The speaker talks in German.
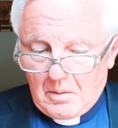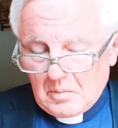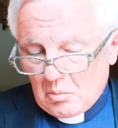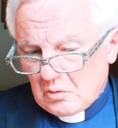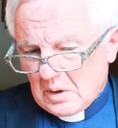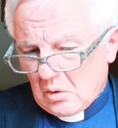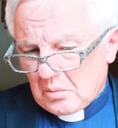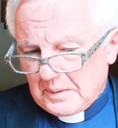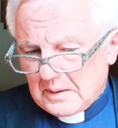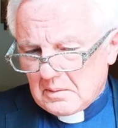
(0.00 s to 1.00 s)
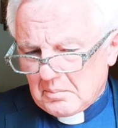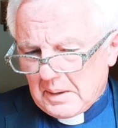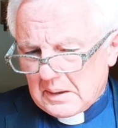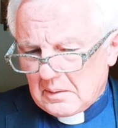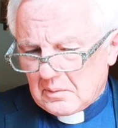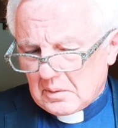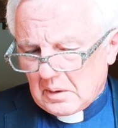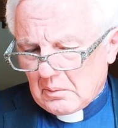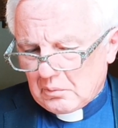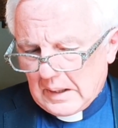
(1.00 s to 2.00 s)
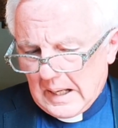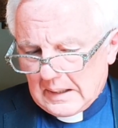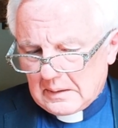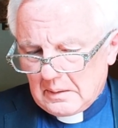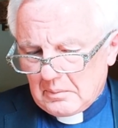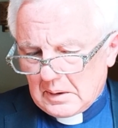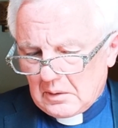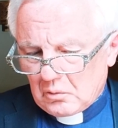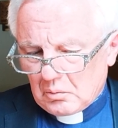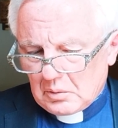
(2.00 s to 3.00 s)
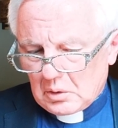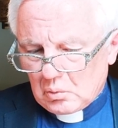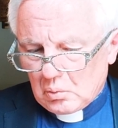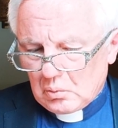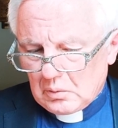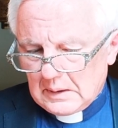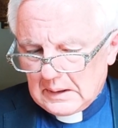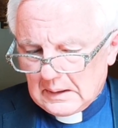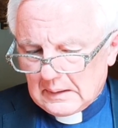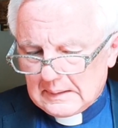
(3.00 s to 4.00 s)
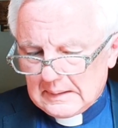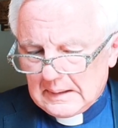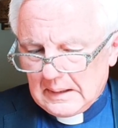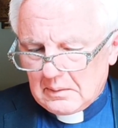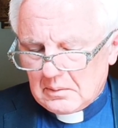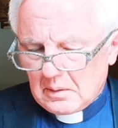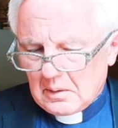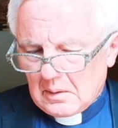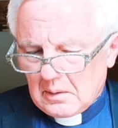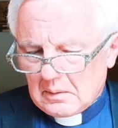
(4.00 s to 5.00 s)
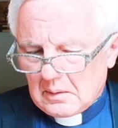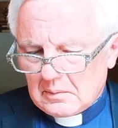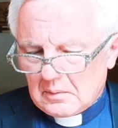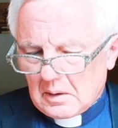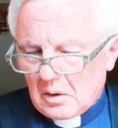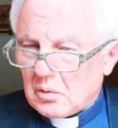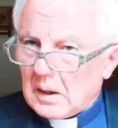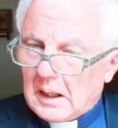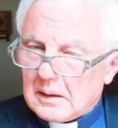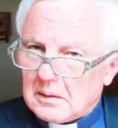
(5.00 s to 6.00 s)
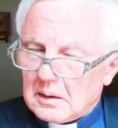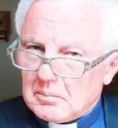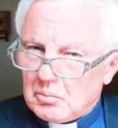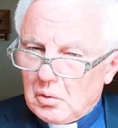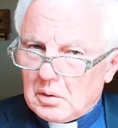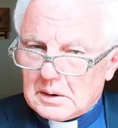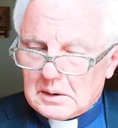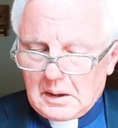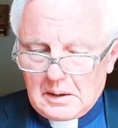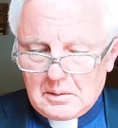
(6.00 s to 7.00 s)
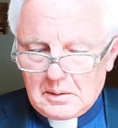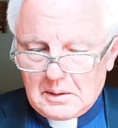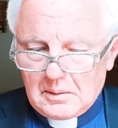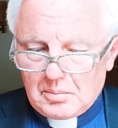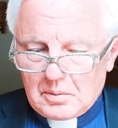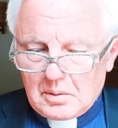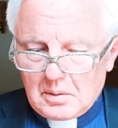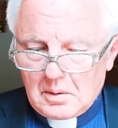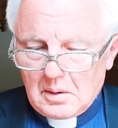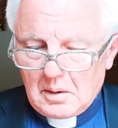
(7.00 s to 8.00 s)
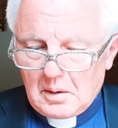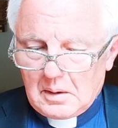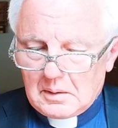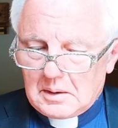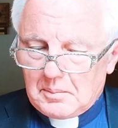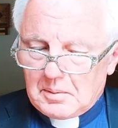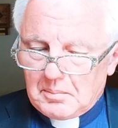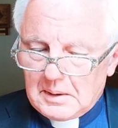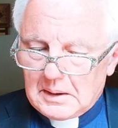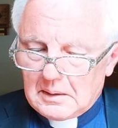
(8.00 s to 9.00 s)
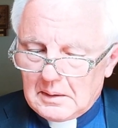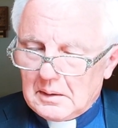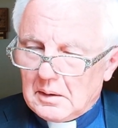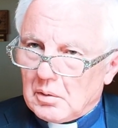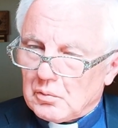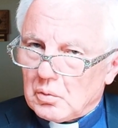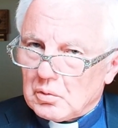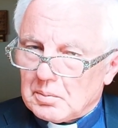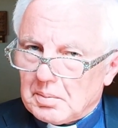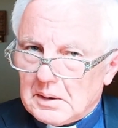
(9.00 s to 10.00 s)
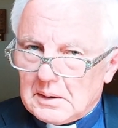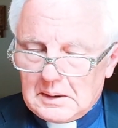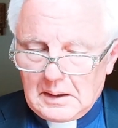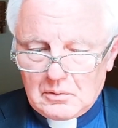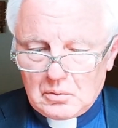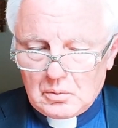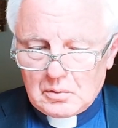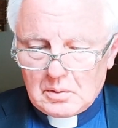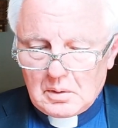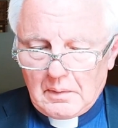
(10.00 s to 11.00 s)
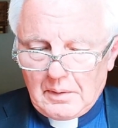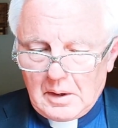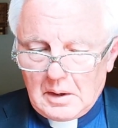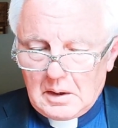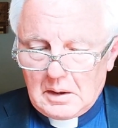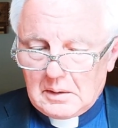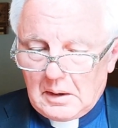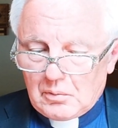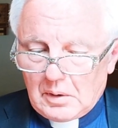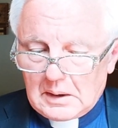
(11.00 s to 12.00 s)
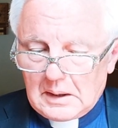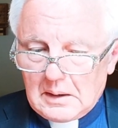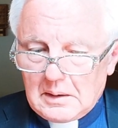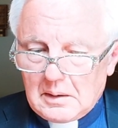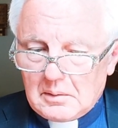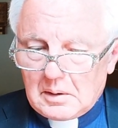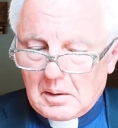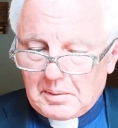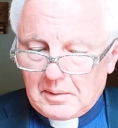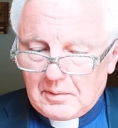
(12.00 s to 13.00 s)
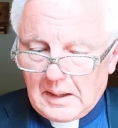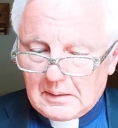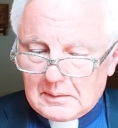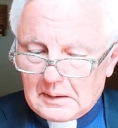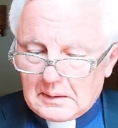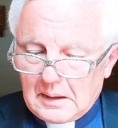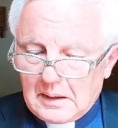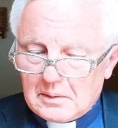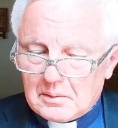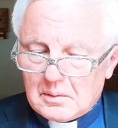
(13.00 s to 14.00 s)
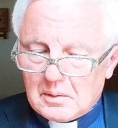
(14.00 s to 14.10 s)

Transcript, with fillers: Wir müssen auch wissen bei dieser Frage, wenn es um den guten Hirten geht, dass es auch andere Möglichkeiten gibt. Es gibt Mietlinge, davon spricht Jesus im Evangelien, der bezahlte Knecht,